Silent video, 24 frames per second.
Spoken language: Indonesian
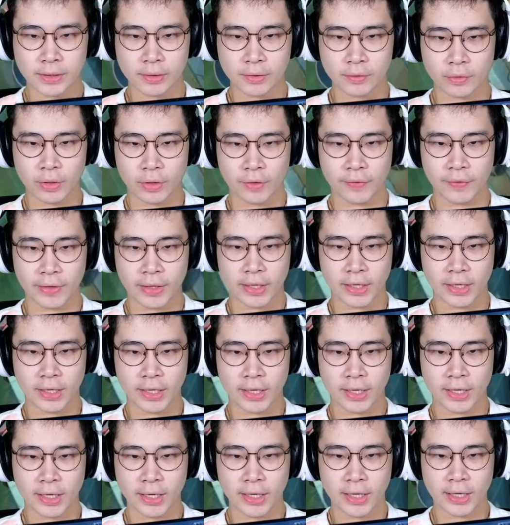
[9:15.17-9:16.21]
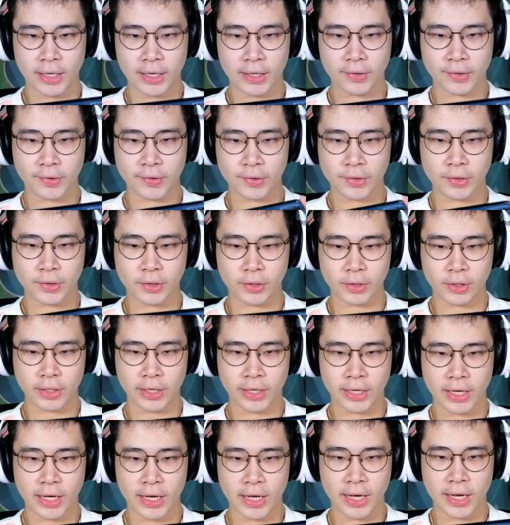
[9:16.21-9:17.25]
Udah flicker. Oke okay,
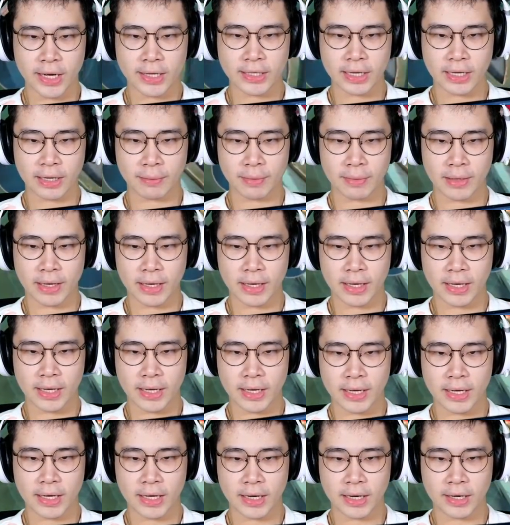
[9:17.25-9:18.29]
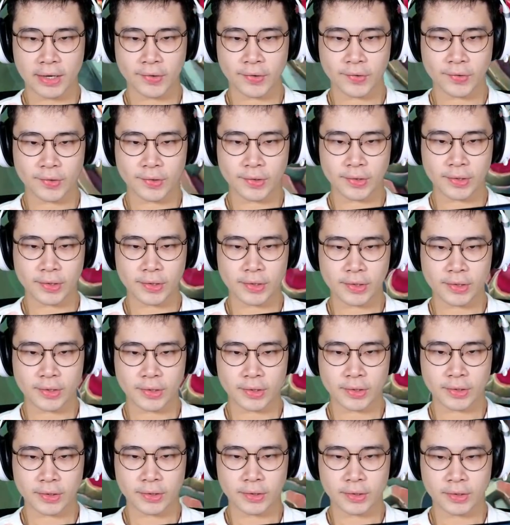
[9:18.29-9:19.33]
guys, sabar.
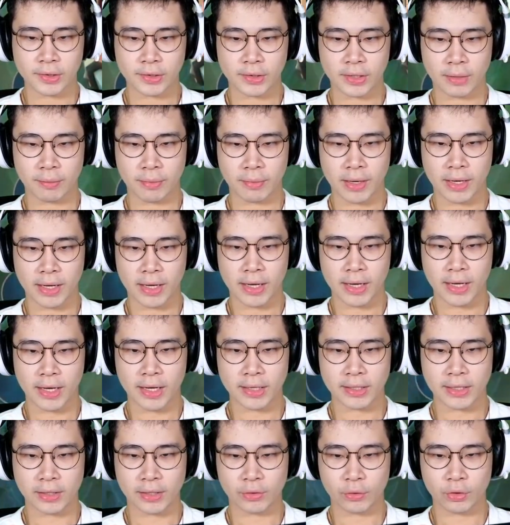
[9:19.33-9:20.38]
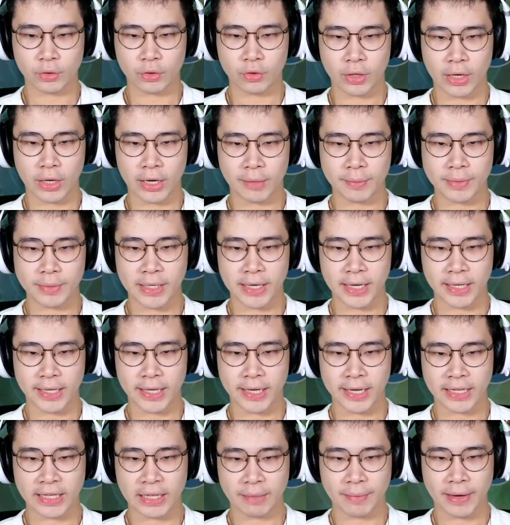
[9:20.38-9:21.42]
Hmm, sabar, Sampai dulu kalian bisa lihat ya
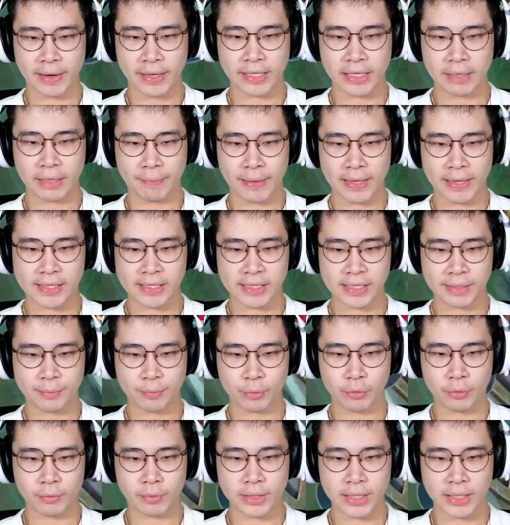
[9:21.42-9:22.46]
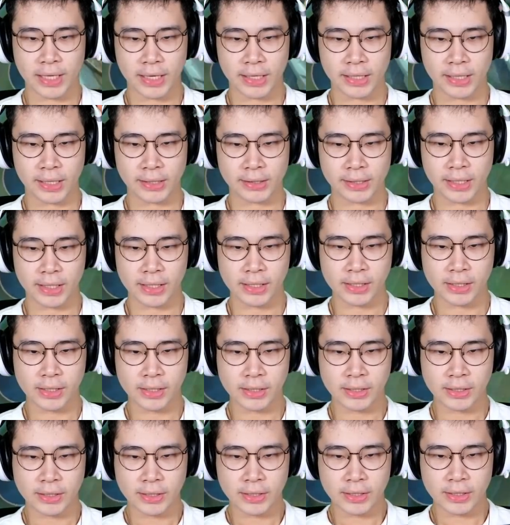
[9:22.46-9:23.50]
kita main di depan sini pun bisa nih guys ya.
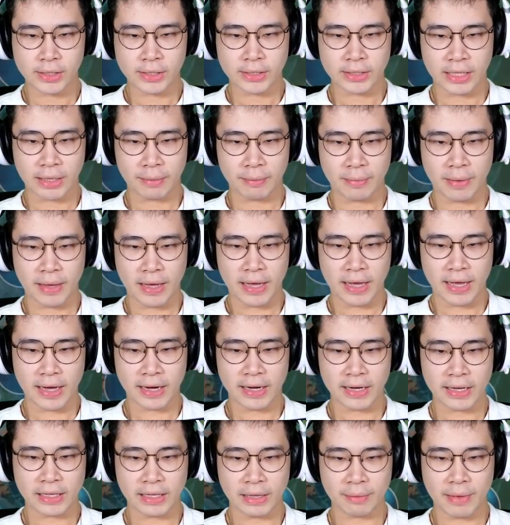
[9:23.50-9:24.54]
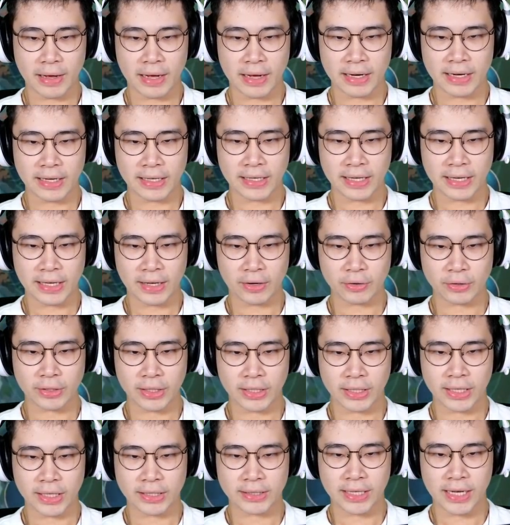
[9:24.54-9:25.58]
Sabar, nih kita bakal dikik harusnya
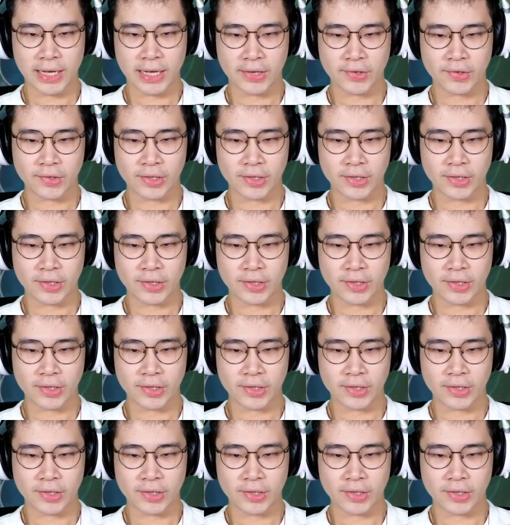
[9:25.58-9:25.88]
nih guys ya.